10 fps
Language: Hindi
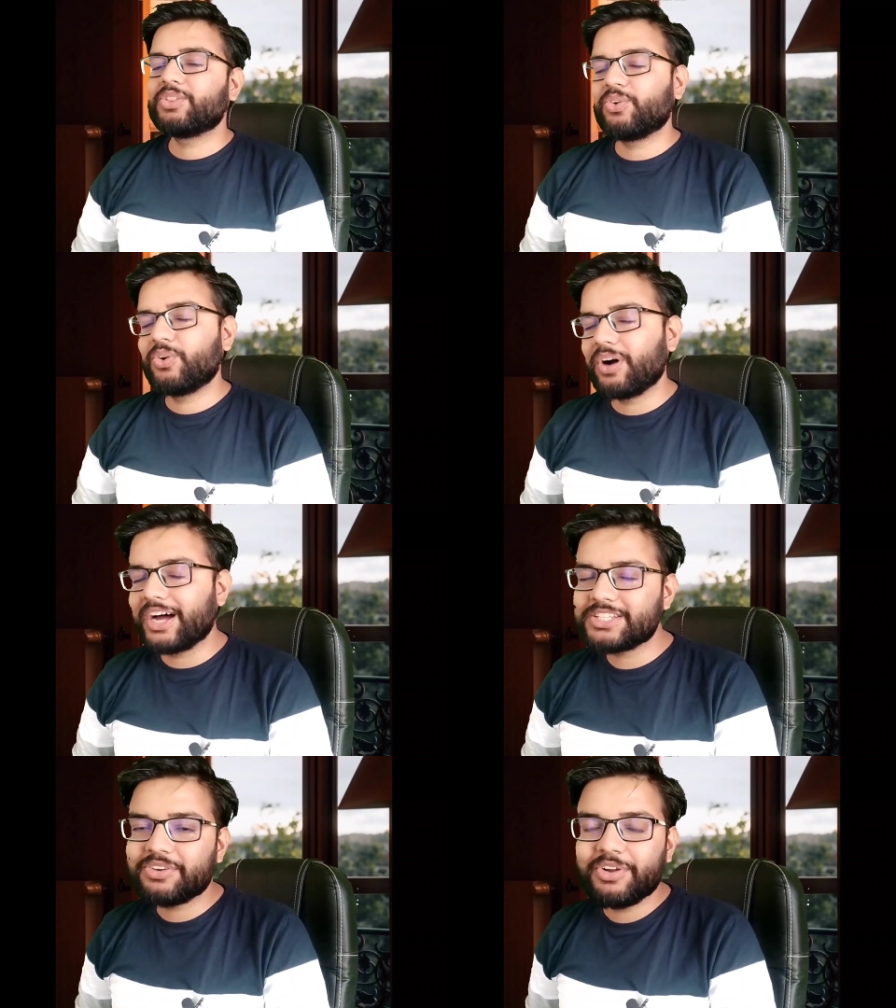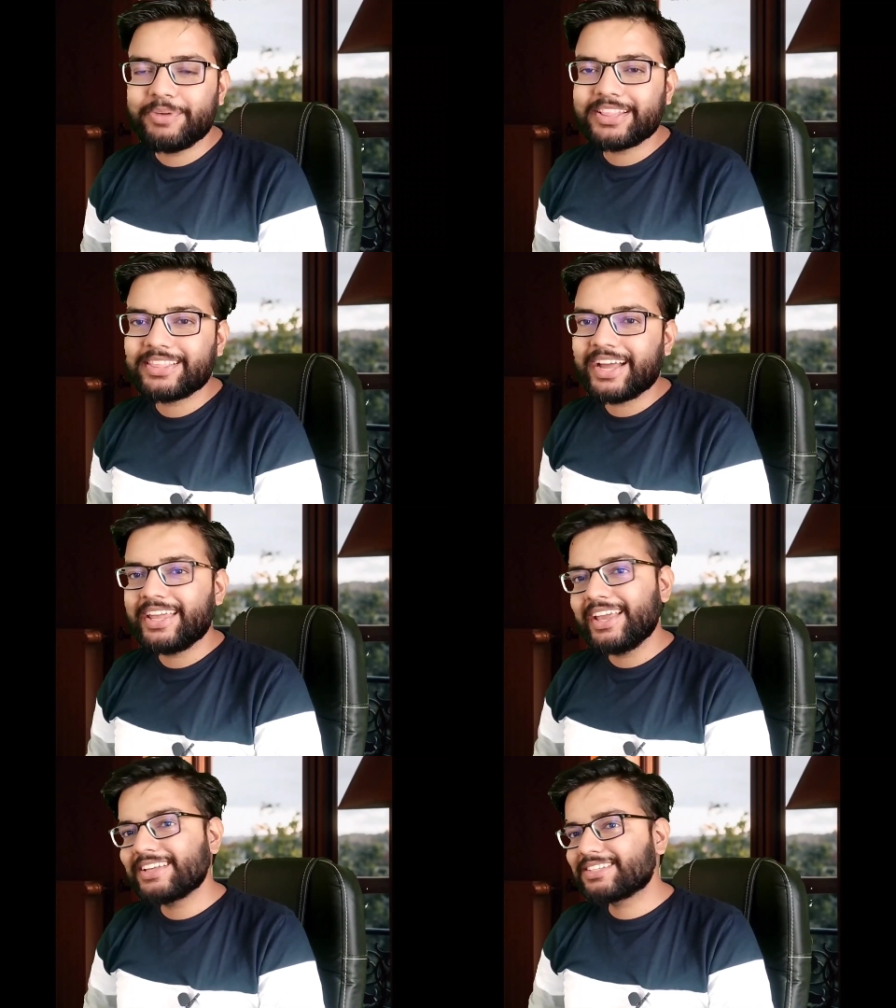तो आज की वीडियो में इतना
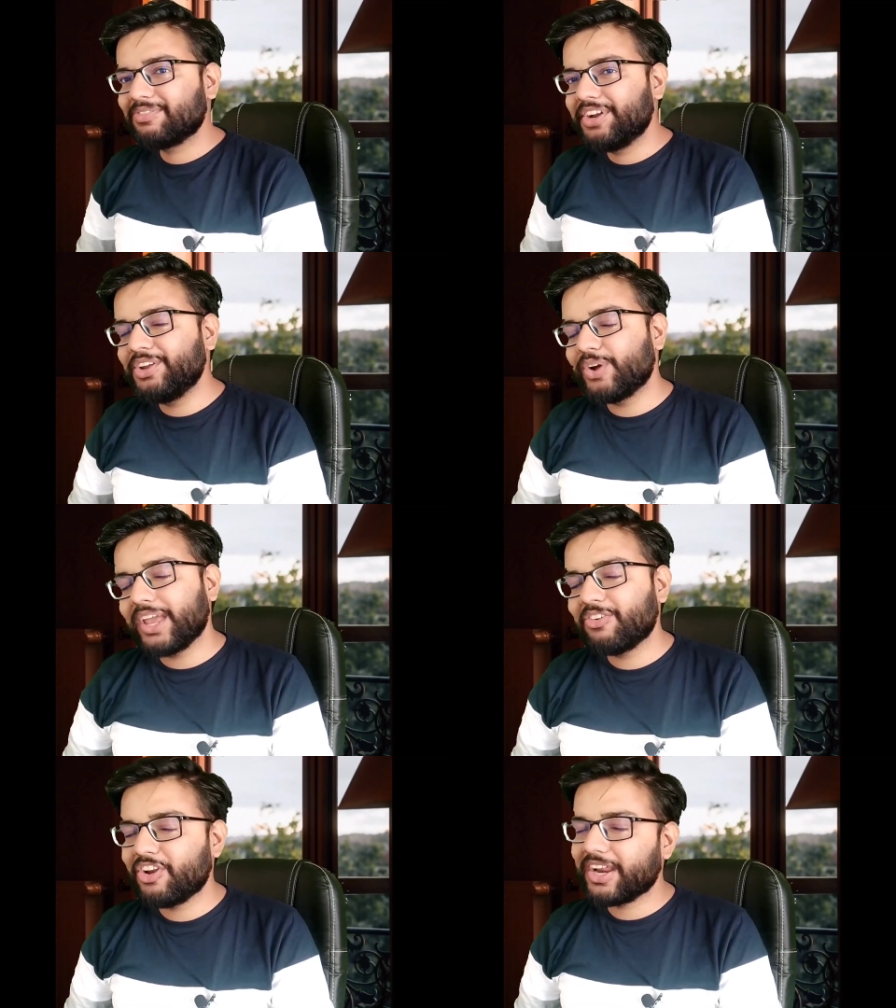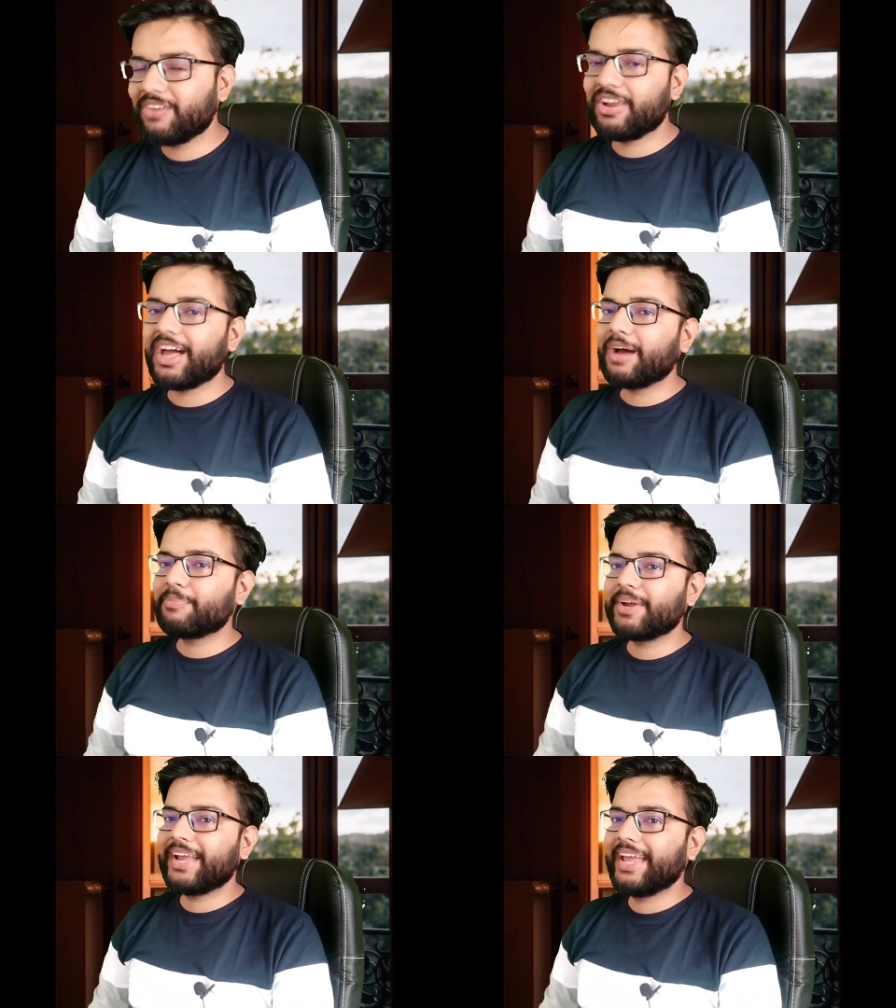ही इस वीडियो केवल और केवल
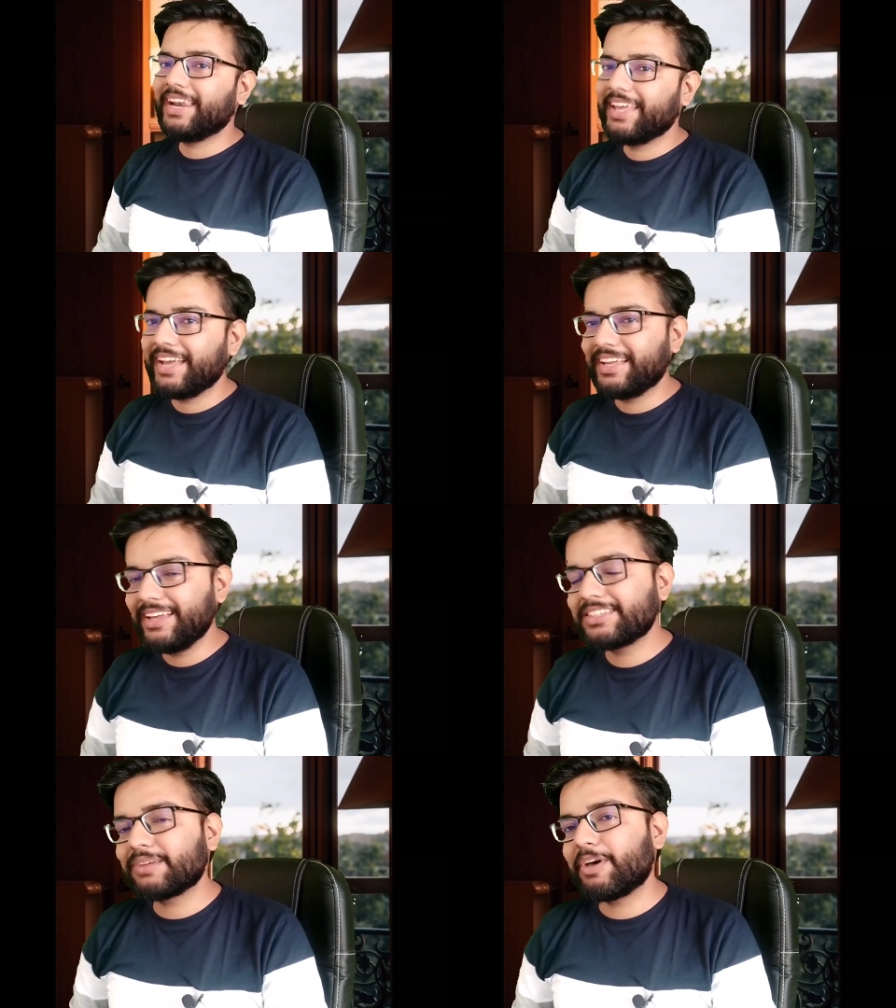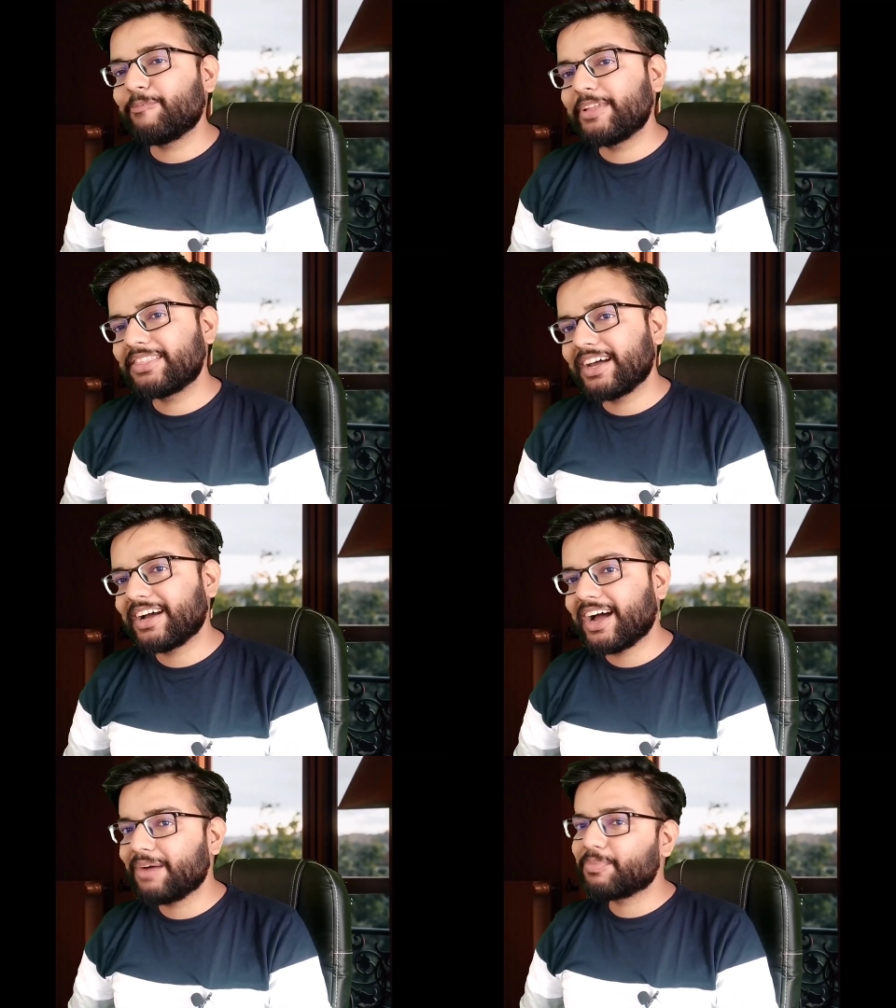आपके लिए ही समर्पित
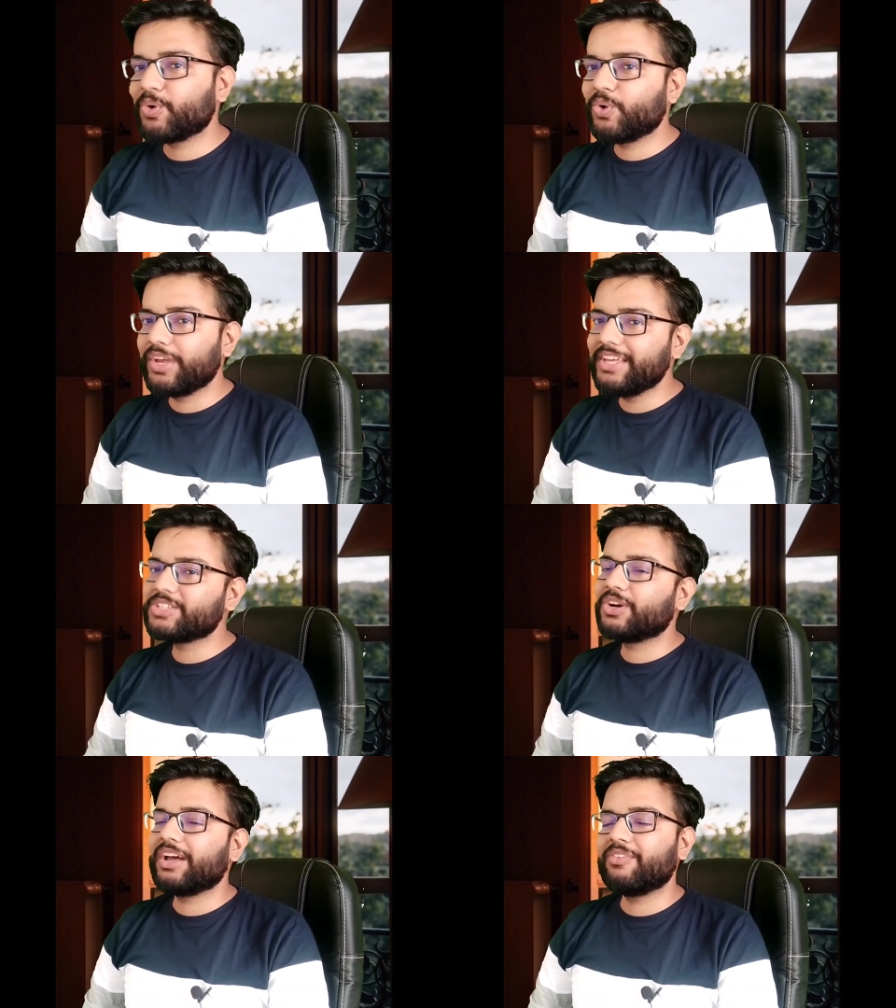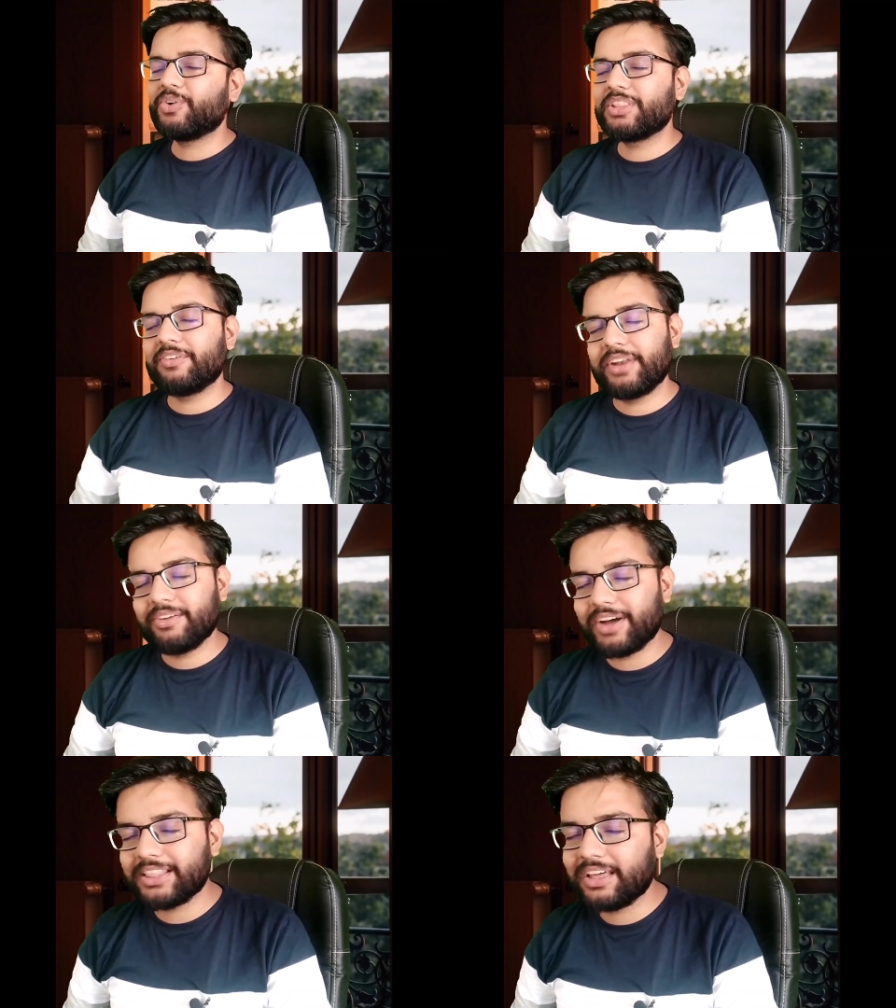था आपको ही जो है वो
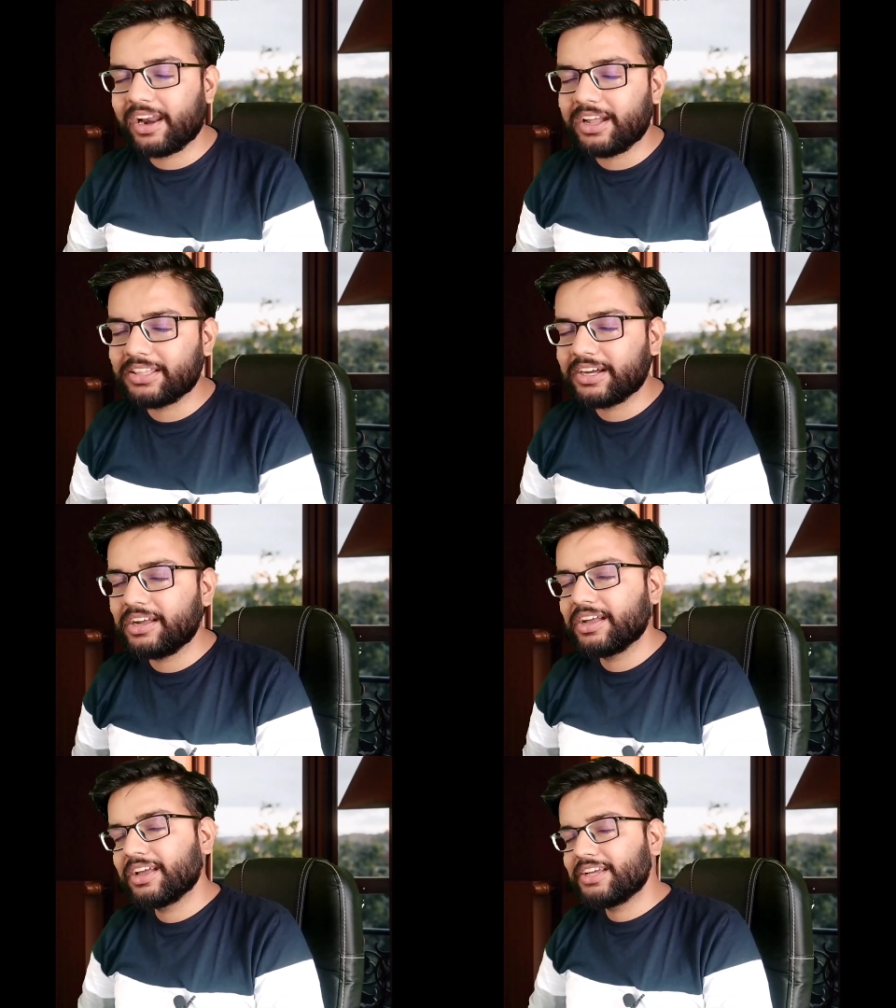धन्यवाद करना था